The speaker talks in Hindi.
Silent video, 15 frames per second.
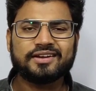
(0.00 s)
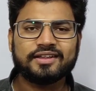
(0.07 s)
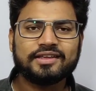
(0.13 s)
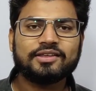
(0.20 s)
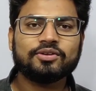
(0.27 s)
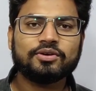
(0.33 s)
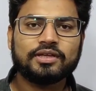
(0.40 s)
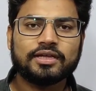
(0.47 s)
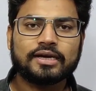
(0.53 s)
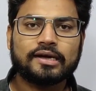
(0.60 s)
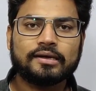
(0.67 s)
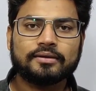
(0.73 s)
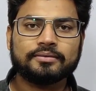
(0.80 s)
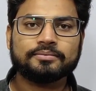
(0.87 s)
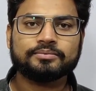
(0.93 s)
है ठीक ही
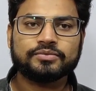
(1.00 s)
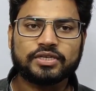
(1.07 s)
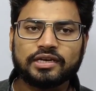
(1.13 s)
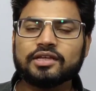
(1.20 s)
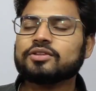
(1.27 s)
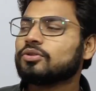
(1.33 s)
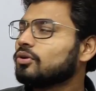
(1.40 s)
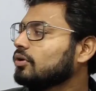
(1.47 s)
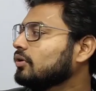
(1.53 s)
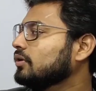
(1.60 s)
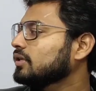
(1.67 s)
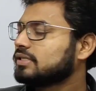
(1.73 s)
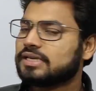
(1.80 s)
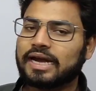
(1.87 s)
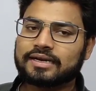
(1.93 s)
होइएगा चलिए तो
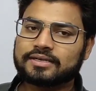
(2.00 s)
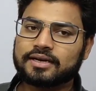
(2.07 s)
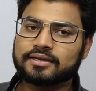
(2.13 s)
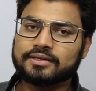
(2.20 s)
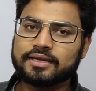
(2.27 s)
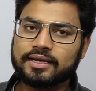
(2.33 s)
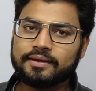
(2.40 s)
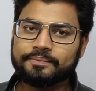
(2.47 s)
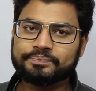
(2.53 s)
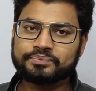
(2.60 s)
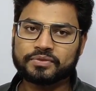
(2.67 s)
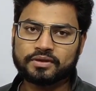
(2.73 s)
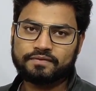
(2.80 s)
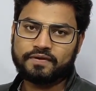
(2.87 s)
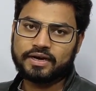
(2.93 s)
स्टार्ट करते हैं
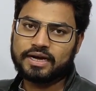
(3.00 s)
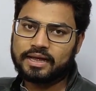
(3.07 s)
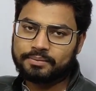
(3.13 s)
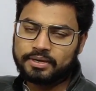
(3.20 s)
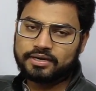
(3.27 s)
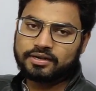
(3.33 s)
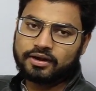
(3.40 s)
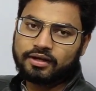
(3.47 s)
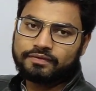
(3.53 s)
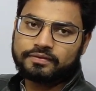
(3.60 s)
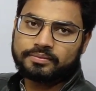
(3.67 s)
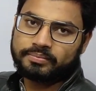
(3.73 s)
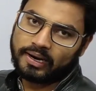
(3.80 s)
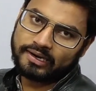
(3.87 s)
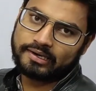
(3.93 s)
फंडामेंटल ऑफ
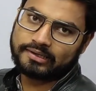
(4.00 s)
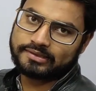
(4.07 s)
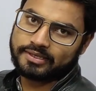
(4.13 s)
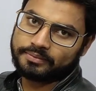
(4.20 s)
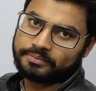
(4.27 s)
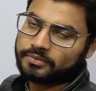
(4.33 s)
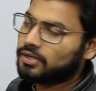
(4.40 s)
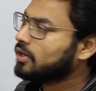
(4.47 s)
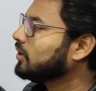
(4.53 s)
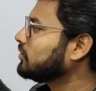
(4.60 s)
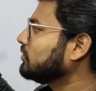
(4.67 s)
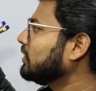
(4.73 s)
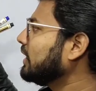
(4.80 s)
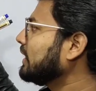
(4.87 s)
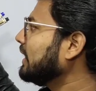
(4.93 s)
पार्टनरशिप
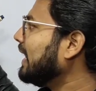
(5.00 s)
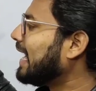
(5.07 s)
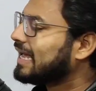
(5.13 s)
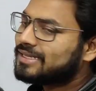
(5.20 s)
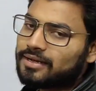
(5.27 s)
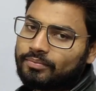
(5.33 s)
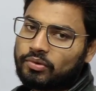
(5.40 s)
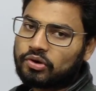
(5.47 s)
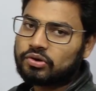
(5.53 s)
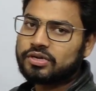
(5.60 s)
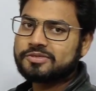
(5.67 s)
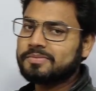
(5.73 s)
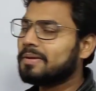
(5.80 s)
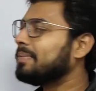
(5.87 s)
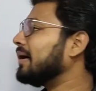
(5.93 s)
तो देखिए आज हम लोग को
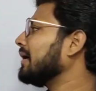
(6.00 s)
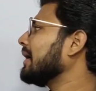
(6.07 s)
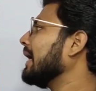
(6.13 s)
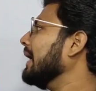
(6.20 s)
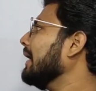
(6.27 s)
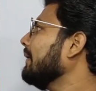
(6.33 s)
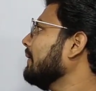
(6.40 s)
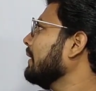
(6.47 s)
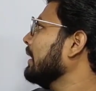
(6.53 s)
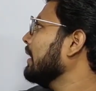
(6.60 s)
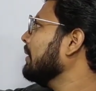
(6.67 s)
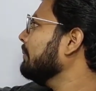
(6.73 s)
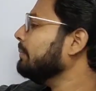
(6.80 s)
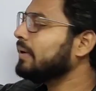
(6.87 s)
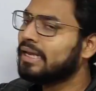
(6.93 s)
इसमें पढ़ना है
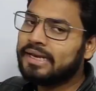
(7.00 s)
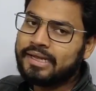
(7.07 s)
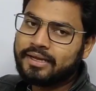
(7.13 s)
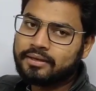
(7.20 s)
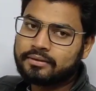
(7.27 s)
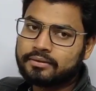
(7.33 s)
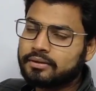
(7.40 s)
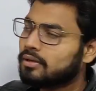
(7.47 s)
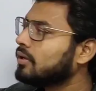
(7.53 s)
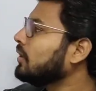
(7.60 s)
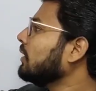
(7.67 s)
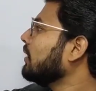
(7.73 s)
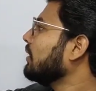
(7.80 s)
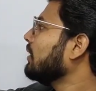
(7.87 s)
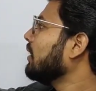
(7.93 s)
मीनिंग
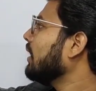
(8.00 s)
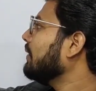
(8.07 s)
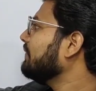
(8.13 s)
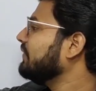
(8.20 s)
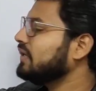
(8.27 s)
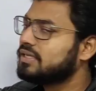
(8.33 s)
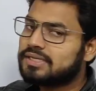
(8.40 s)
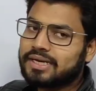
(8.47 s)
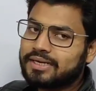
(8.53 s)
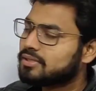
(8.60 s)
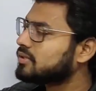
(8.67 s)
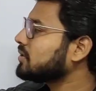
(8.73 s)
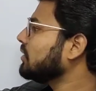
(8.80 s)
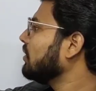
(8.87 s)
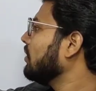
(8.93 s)

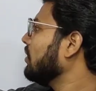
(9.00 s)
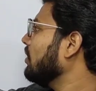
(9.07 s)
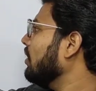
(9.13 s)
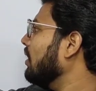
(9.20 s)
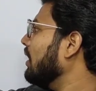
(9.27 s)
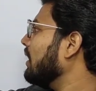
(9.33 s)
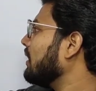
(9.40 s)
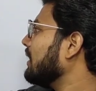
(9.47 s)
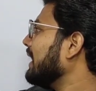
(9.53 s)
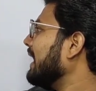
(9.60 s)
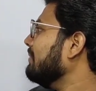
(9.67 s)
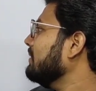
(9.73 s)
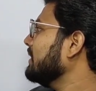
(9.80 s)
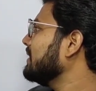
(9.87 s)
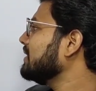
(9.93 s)
फीचर्स और
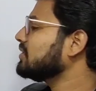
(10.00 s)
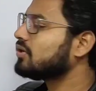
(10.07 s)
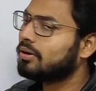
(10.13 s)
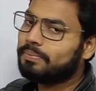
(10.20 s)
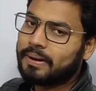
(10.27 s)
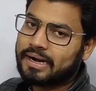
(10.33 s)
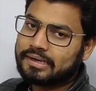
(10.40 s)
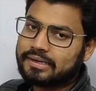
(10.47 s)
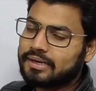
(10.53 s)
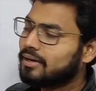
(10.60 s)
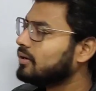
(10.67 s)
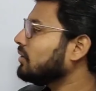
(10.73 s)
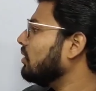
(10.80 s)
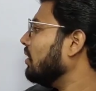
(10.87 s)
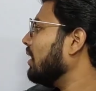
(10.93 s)
लाइबिलिटीज़ ऑफ
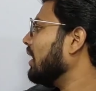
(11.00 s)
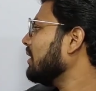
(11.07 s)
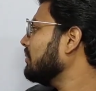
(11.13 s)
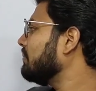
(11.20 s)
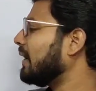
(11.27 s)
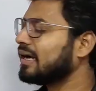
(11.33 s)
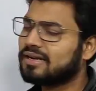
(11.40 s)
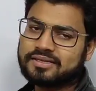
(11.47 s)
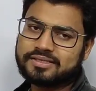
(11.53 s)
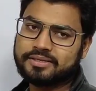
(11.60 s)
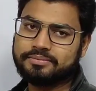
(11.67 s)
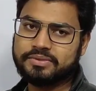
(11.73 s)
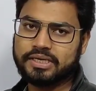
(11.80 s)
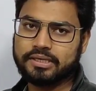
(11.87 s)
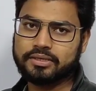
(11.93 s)
पार्टनर और
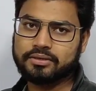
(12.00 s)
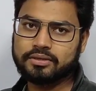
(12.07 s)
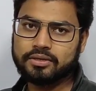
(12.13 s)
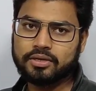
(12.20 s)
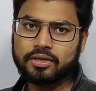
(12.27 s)
पार्टनरशिप डीड